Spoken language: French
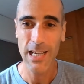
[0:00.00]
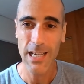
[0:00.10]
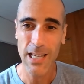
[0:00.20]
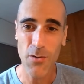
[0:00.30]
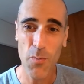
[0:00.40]

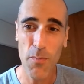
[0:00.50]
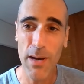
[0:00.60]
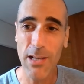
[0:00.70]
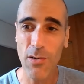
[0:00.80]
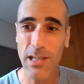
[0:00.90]
il ne peut
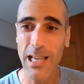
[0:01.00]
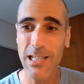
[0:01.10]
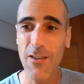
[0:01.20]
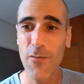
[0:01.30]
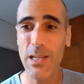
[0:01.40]
pas être
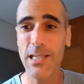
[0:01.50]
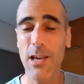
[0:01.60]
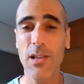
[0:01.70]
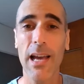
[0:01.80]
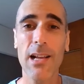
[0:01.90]
négatif parce qu'il
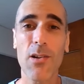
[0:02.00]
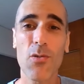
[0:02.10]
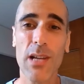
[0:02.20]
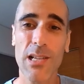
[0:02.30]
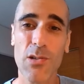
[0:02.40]
y a une règle en
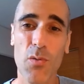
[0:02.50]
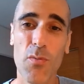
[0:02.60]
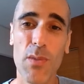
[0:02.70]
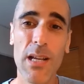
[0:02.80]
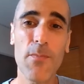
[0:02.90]
location
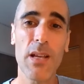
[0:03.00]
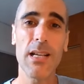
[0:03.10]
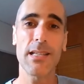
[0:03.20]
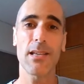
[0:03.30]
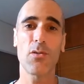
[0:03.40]
meublée,
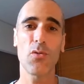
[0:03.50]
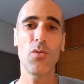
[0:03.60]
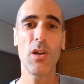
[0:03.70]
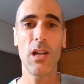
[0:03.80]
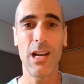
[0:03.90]
c'est que
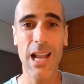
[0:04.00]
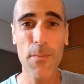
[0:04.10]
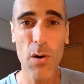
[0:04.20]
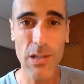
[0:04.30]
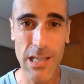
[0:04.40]

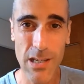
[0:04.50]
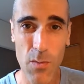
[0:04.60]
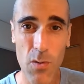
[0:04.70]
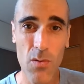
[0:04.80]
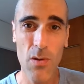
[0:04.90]

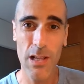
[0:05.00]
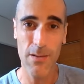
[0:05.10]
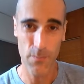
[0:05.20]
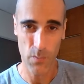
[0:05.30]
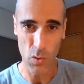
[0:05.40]
l'amortissement
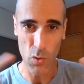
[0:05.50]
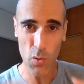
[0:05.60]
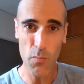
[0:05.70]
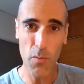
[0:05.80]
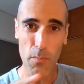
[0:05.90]
ne
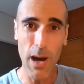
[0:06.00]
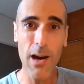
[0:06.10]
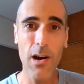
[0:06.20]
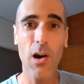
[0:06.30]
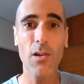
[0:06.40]
peut
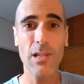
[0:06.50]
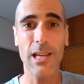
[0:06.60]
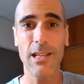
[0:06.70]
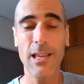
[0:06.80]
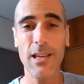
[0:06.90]
pas
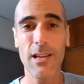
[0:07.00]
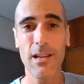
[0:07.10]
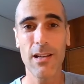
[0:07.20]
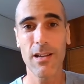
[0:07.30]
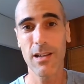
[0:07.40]
entraîner
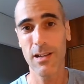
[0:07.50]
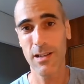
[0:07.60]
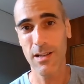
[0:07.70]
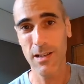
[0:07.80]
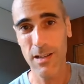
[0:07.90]

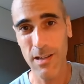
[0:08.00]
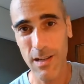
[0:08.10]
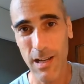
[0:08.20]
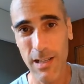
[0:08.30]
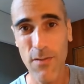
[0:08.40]

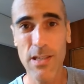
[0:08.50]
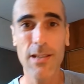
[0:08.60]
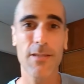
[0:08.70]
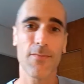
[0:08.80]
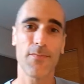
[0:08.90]
un déficit.